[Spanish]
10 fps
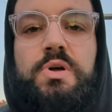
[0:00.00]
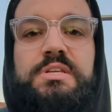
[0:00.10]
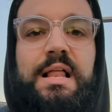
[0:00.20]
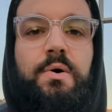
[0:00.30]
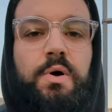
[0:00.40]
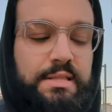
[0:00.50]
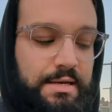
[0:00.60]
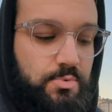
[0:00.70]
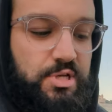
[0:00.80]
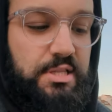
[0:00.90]
es algo que
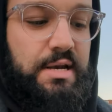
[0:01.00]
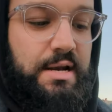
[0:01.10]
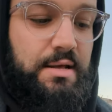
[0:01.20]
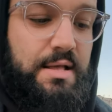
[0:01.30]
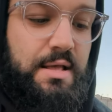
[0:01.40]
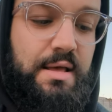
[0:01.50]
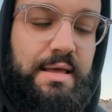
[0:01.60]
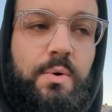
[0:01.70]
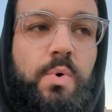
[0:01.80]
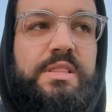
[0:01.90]
tenemos que tener
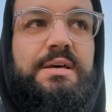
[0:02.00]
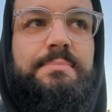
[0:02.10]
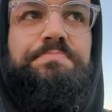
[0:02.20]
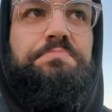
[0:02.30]
en cuenta.